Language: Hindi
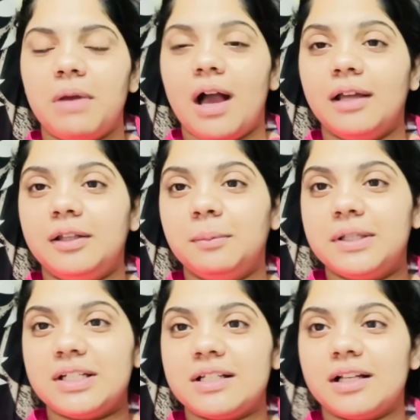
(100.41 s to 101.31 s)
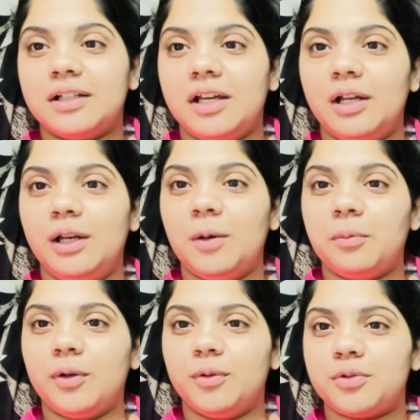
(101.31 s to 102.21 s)
मैं आई थी बच्चे के साथ खेलने
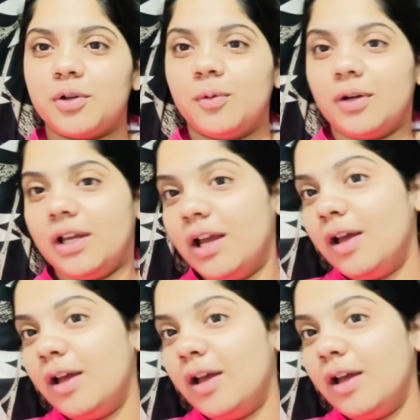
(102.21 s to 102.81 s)
अपने खुश रहूँगी